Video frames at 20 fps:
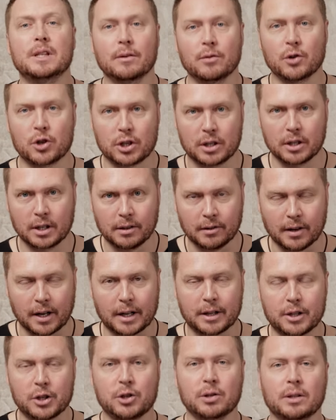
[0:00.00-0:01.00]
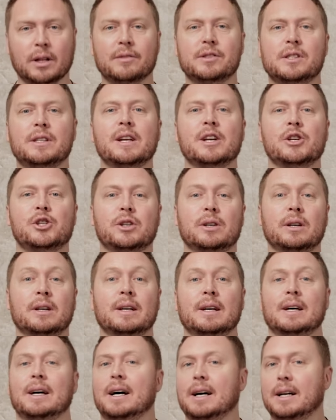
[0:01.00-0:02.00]
девушка говорит еще до встречи,
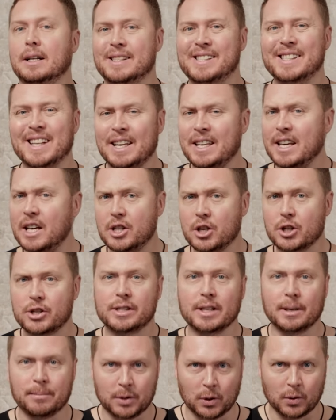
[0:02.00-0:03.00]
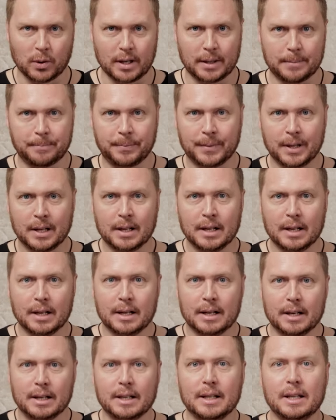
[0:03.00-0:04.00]
заедешь за мной –
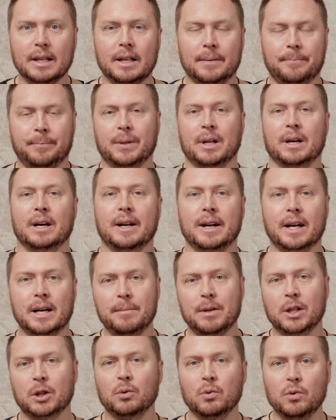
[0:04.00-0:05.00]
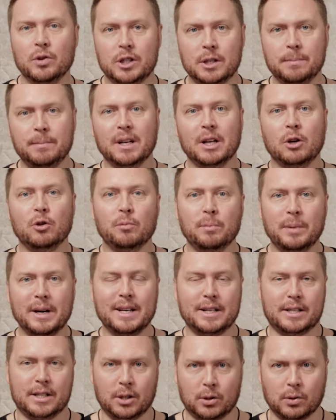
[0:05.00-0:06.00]
и а, рекомендую тебе
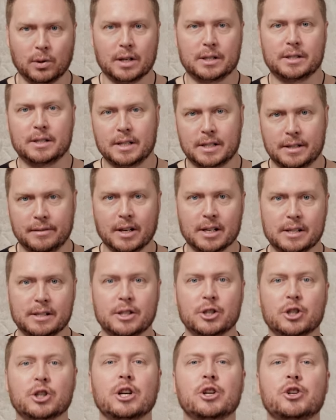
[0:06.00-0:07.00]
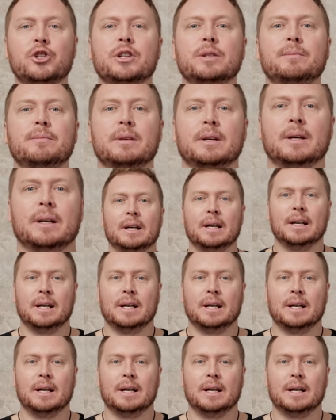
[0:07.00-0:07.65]
любые ситуации, связанные с женщинами,